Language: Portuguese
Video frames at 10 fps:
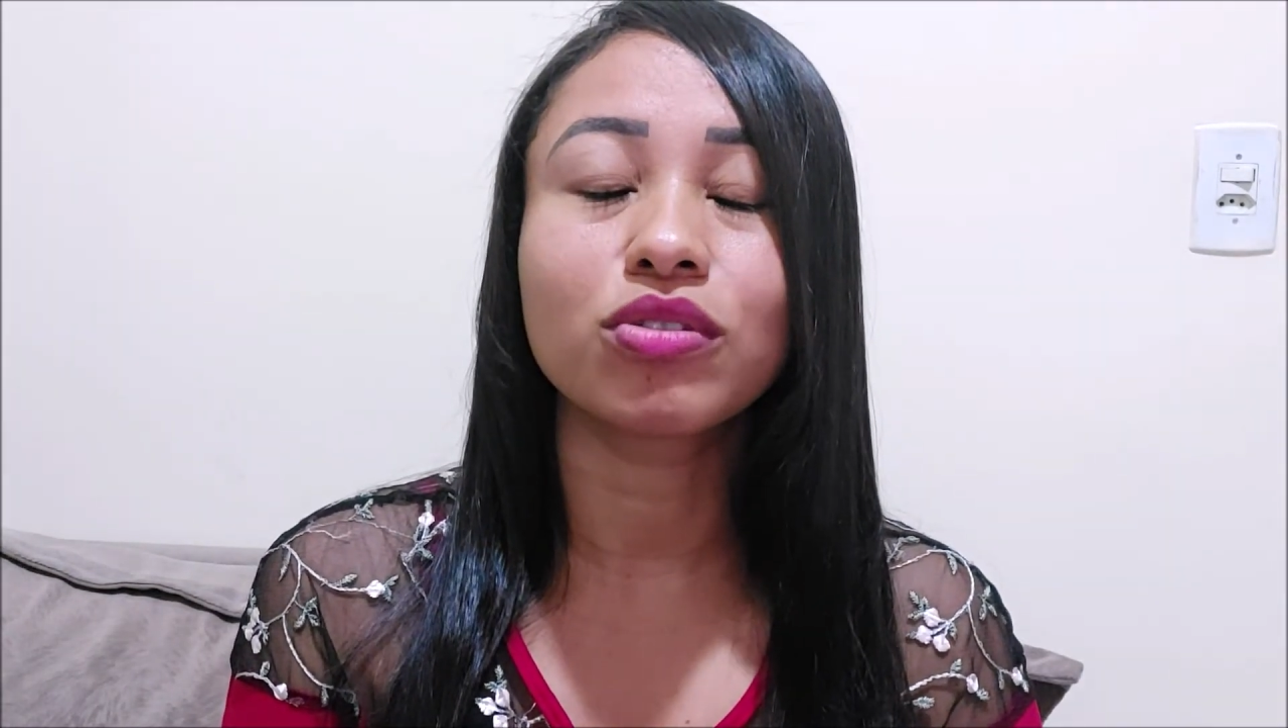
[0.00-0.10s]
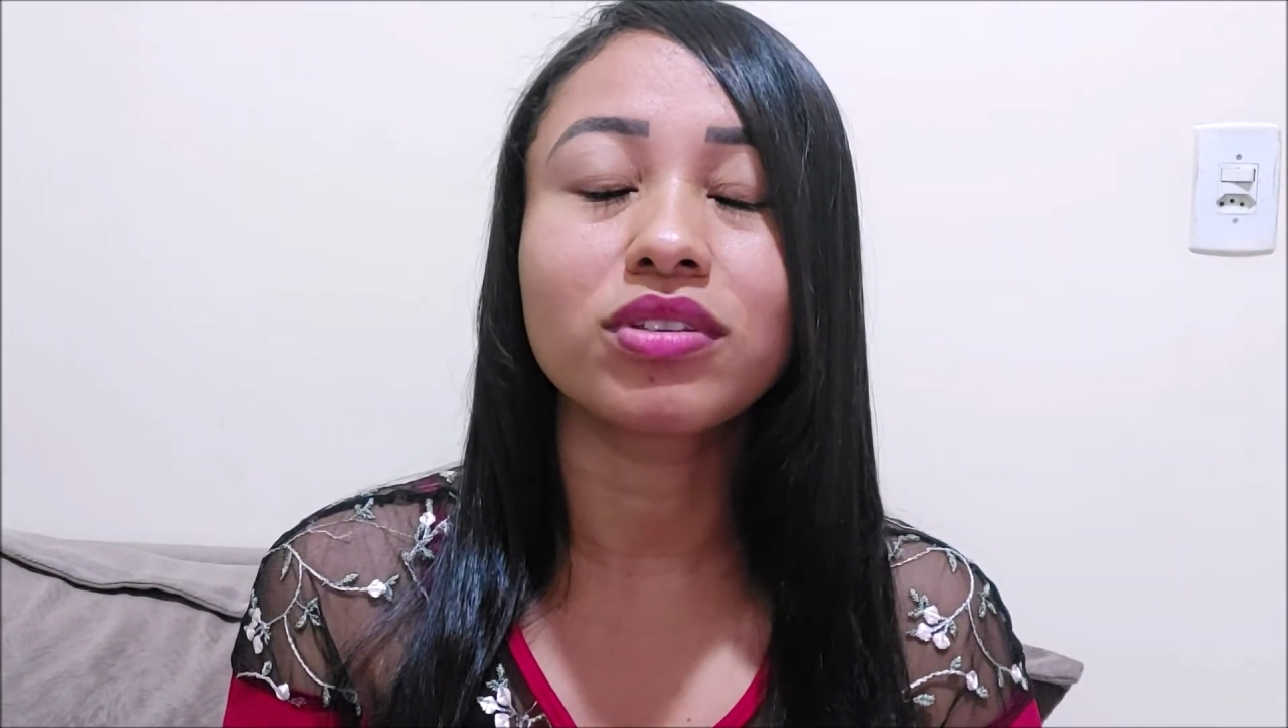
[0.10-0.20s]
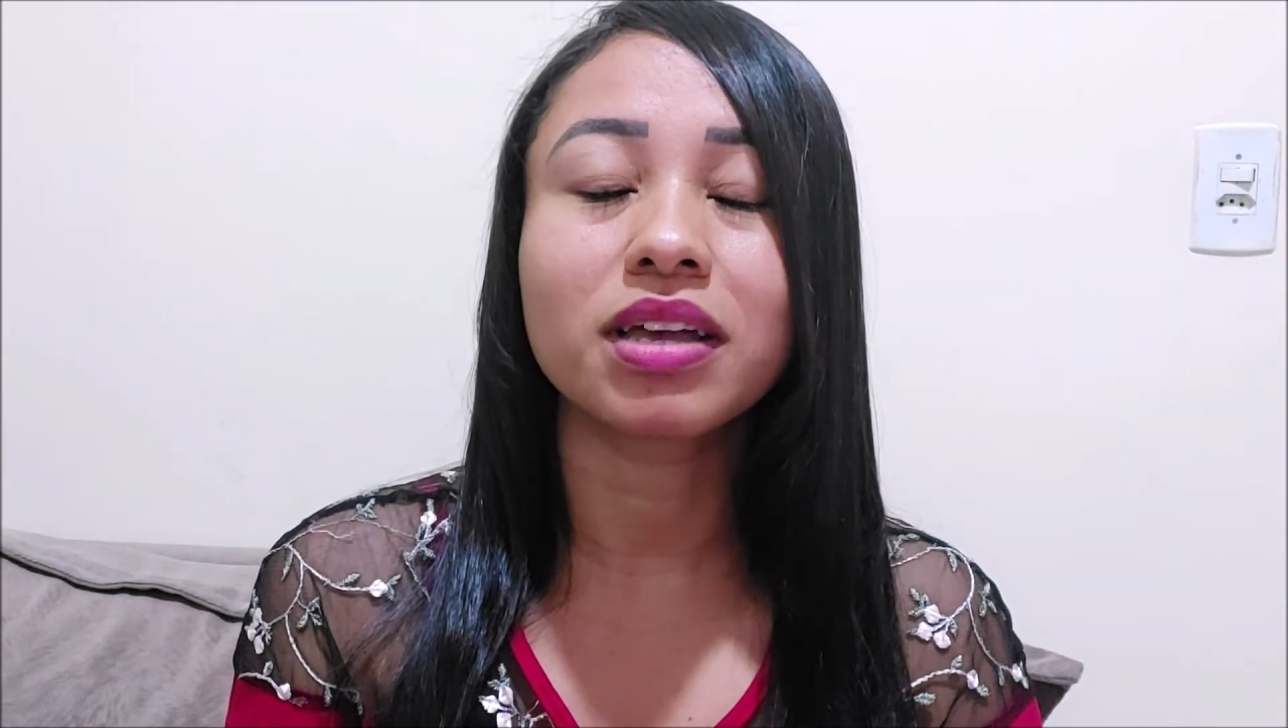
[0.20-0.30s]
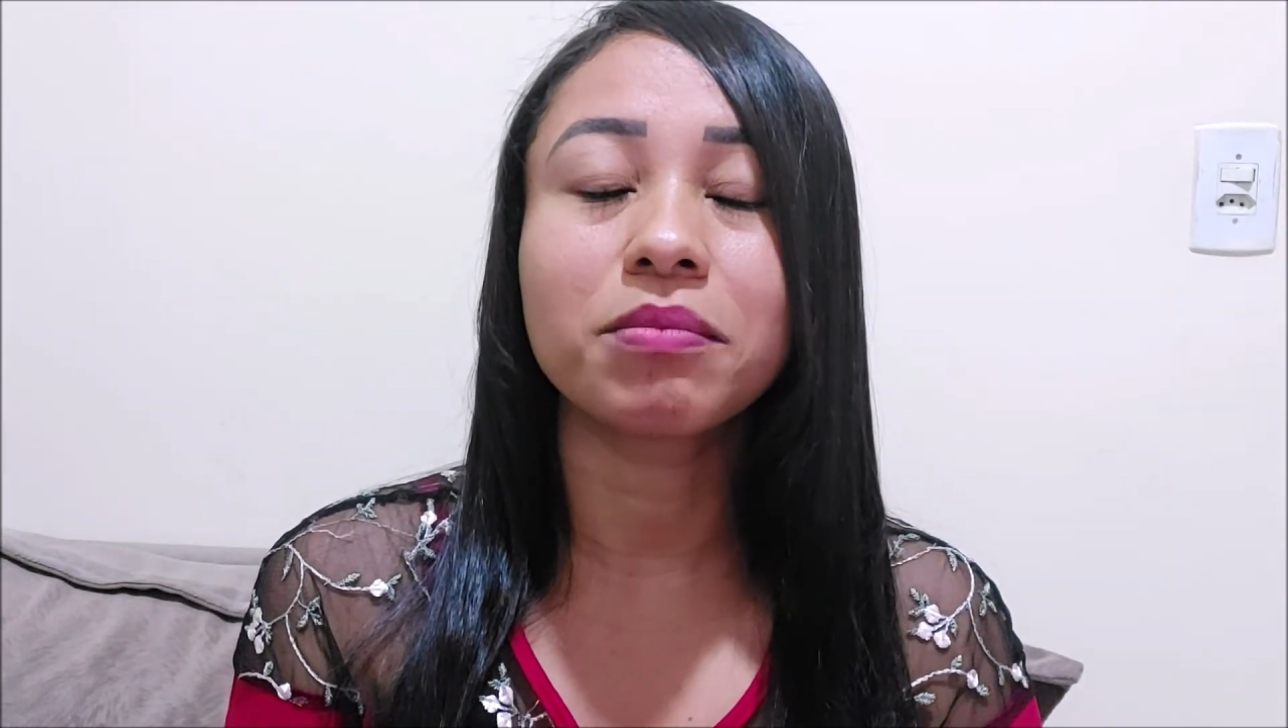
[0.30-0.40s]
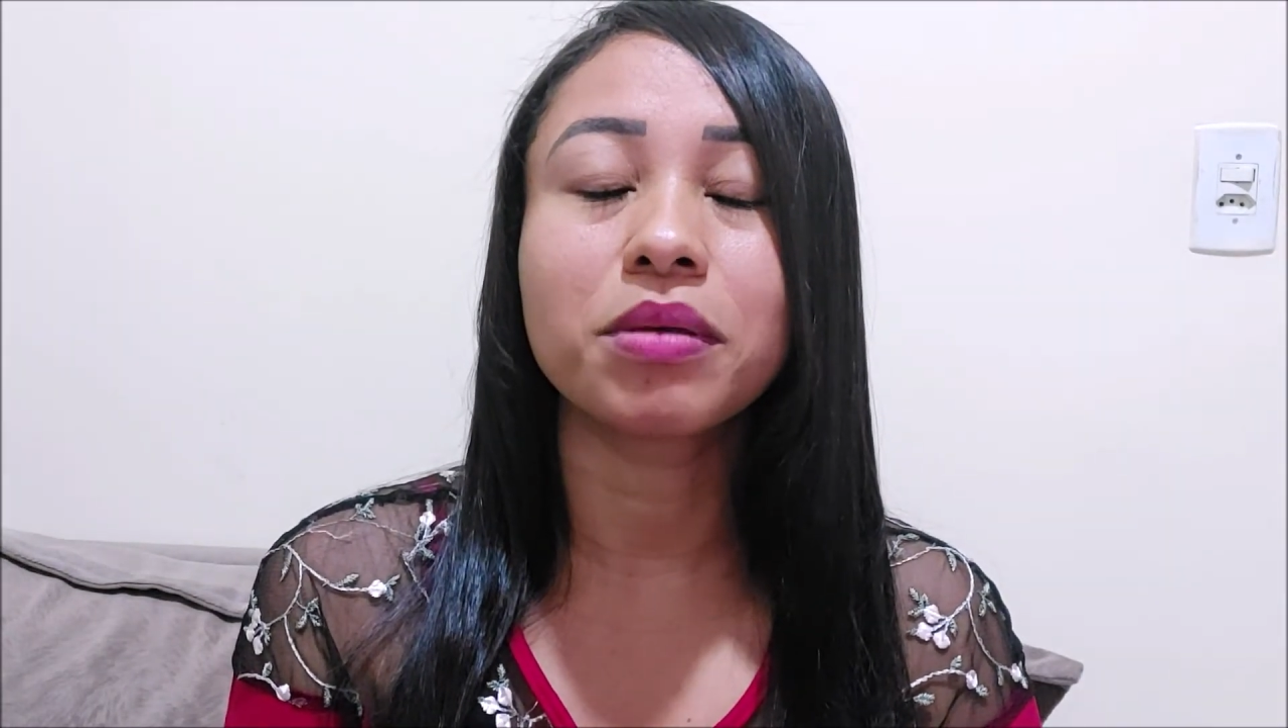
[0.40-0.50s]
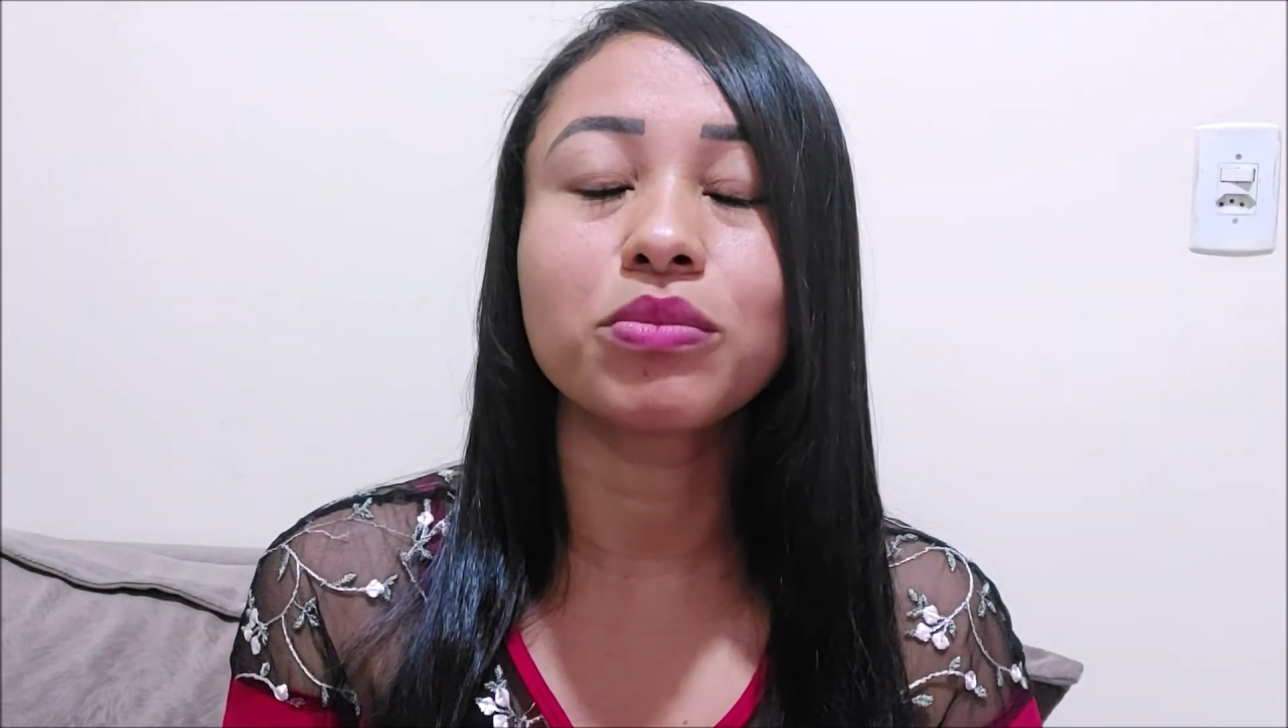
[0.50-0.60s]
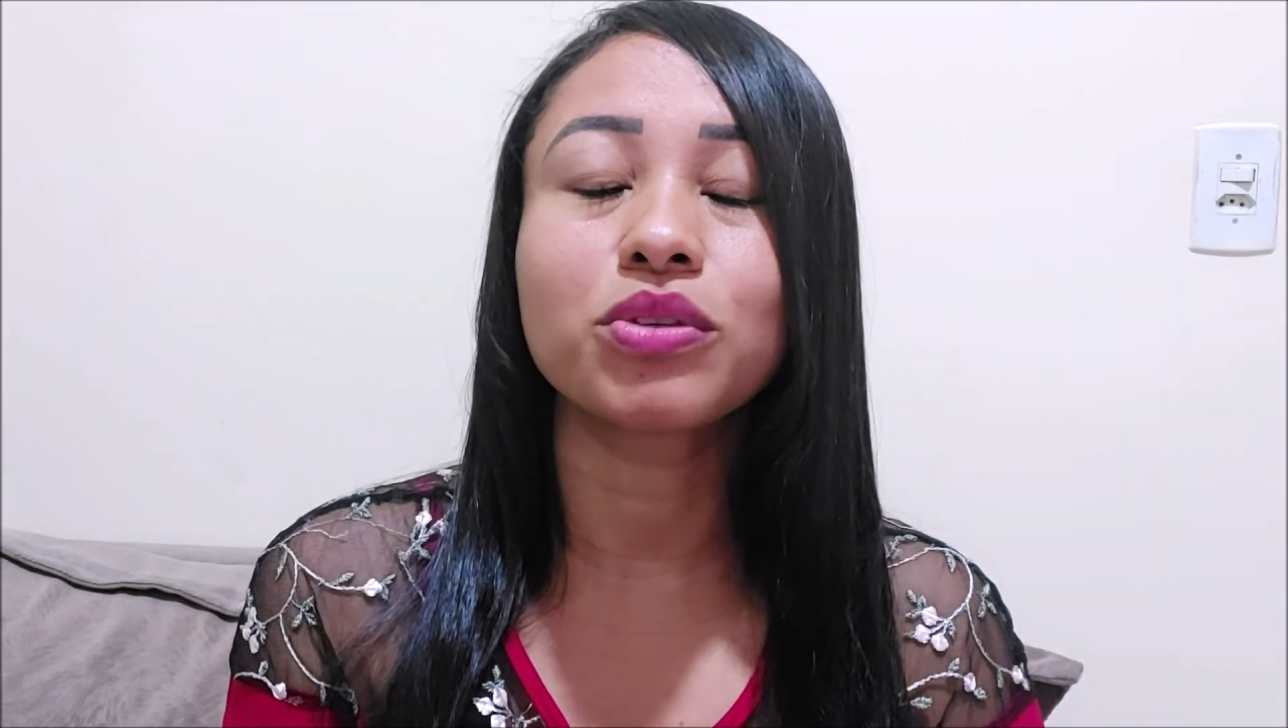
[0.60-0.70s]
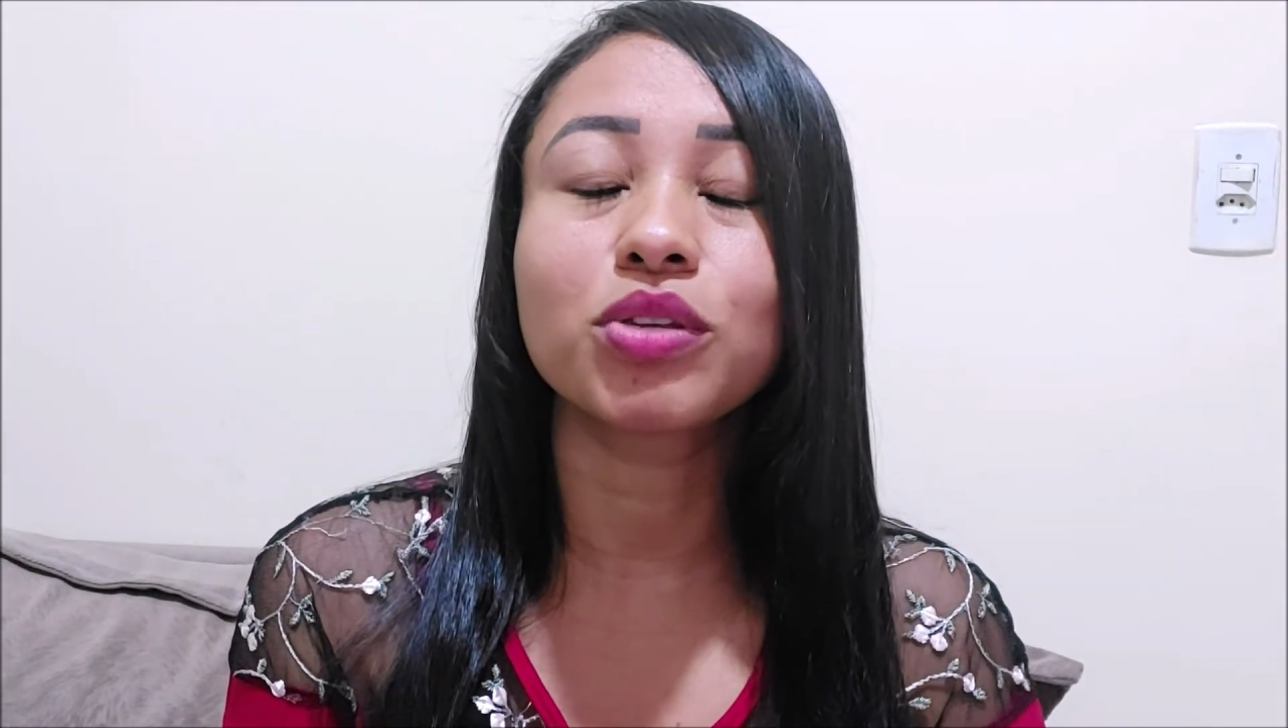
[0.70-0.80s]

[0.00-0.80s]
nós sabemos